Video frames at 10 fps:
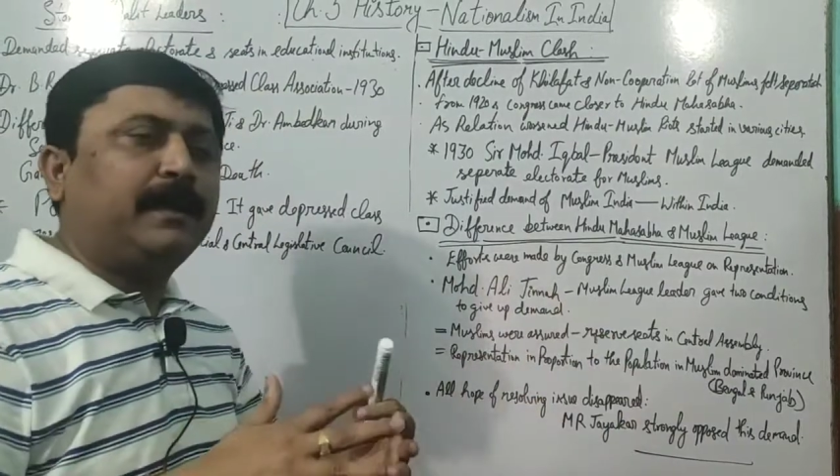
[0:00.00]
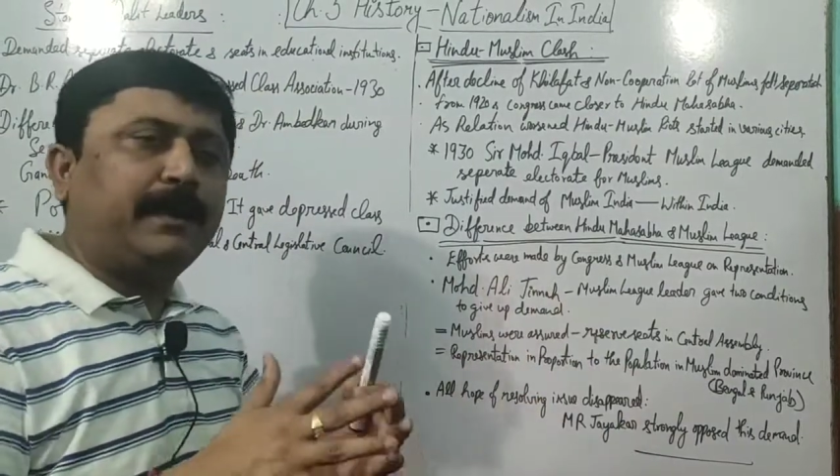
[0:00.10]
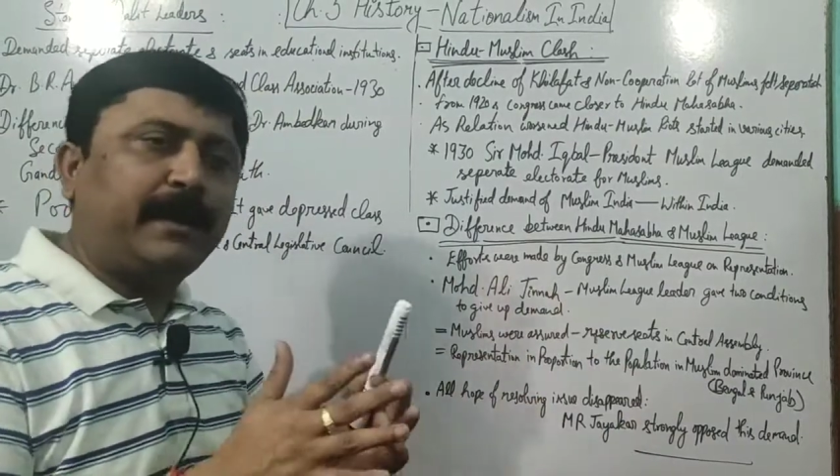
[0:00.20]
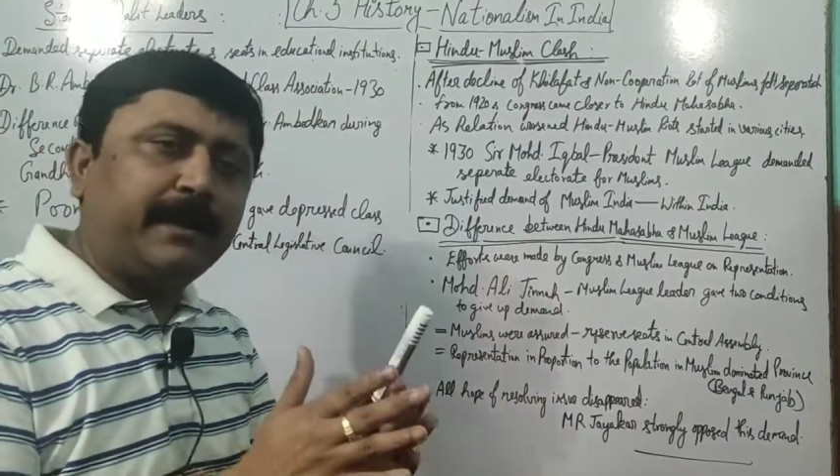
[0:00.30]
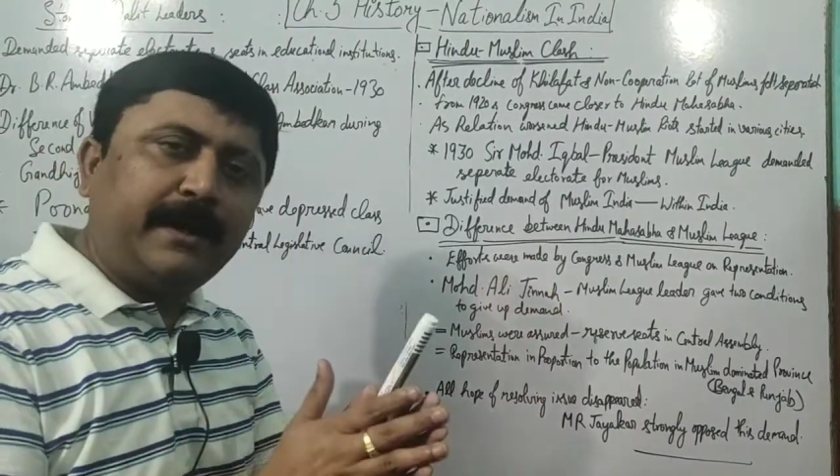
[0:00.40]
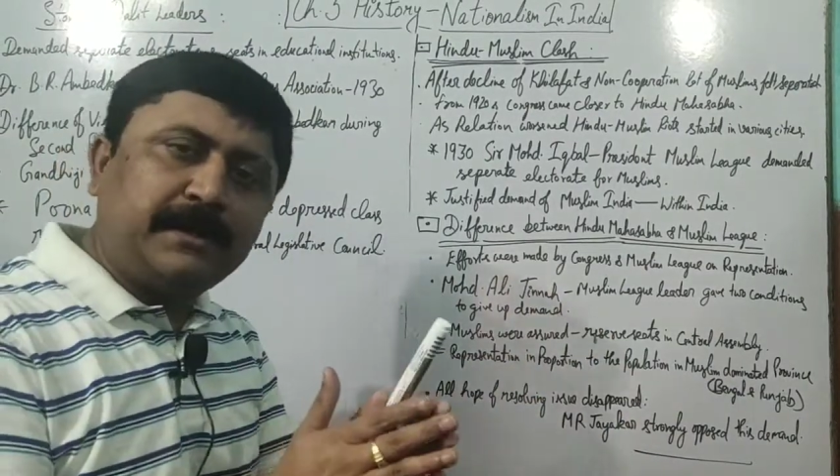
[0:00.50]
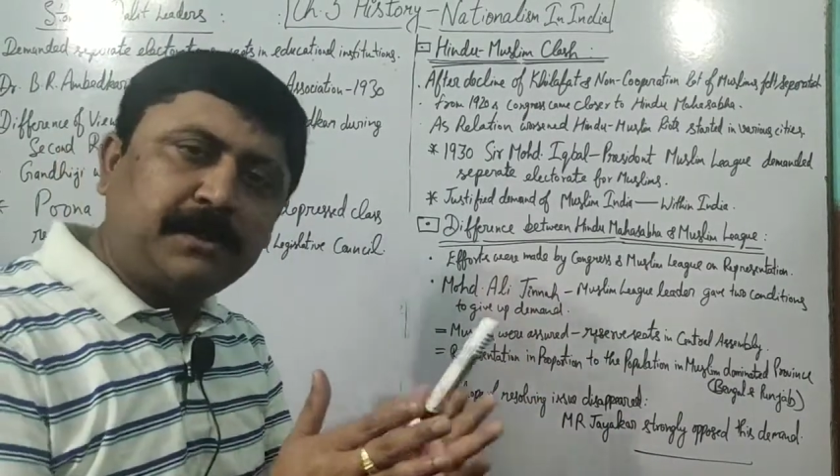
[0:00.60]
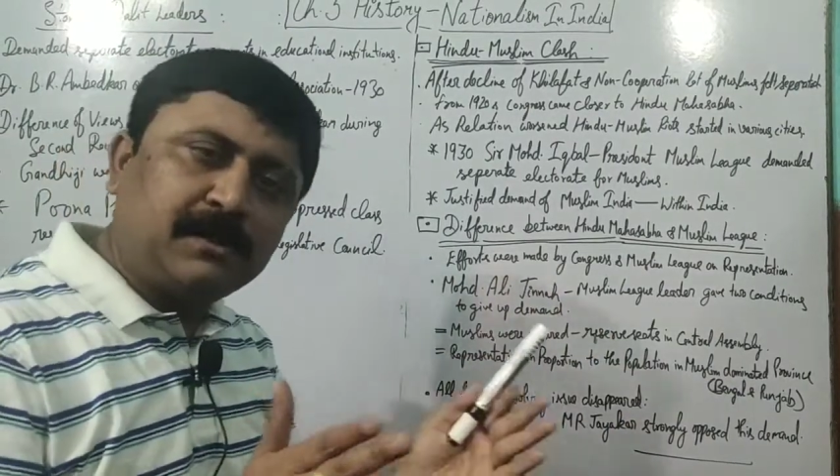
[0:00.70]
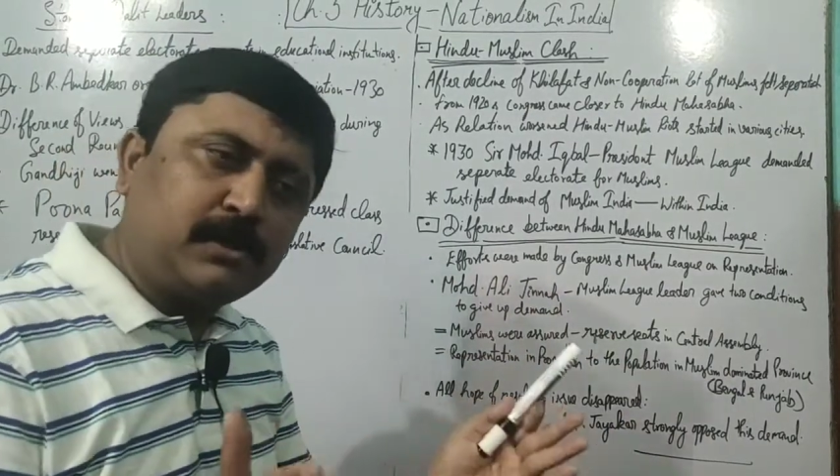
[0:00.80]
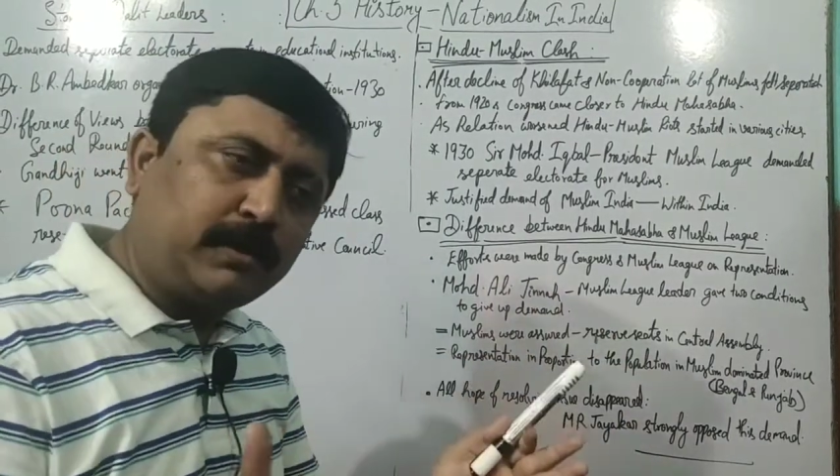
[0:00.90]
ये
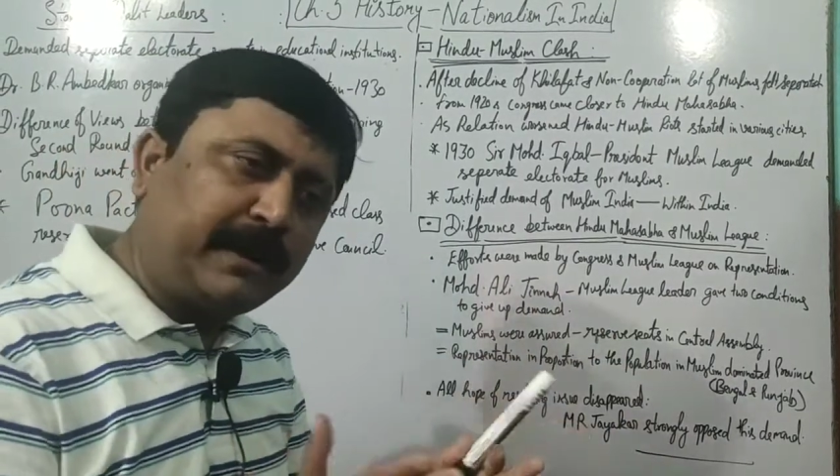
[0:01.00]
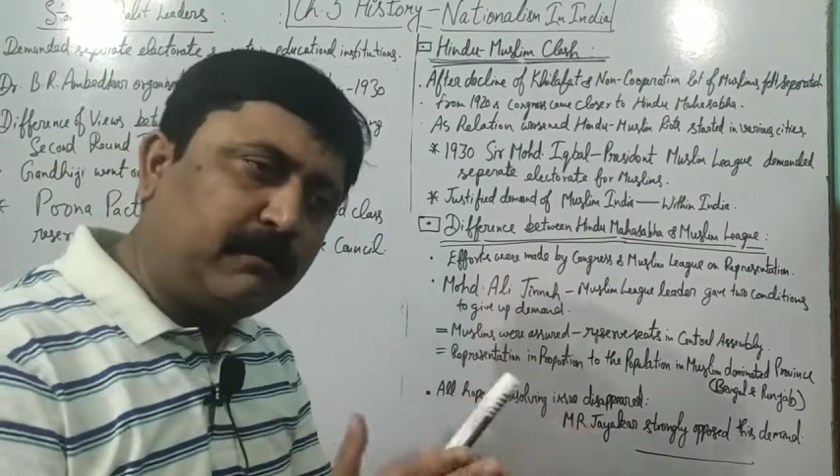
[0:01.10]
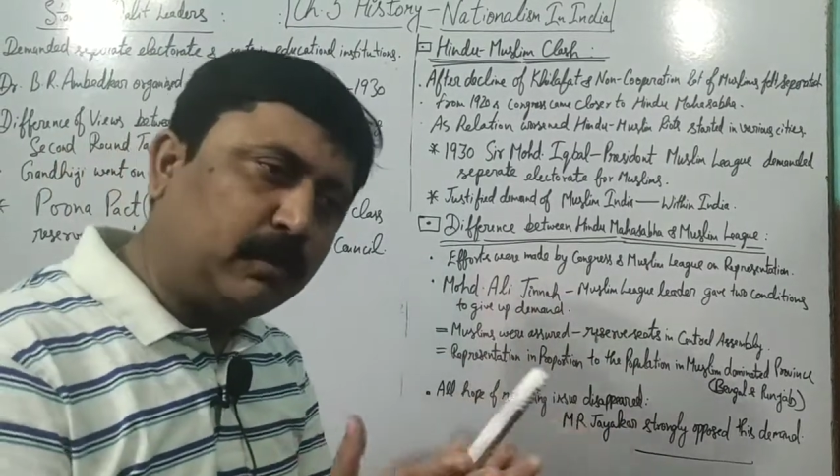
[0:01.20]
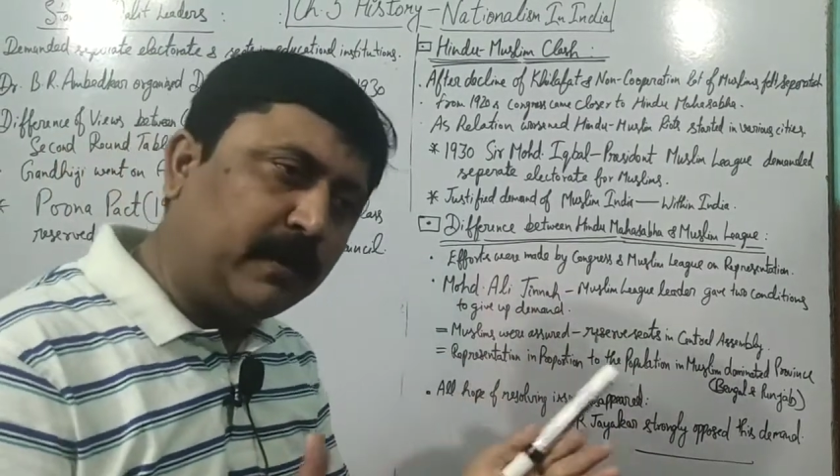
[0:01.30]
रिलेशंस जो थे वो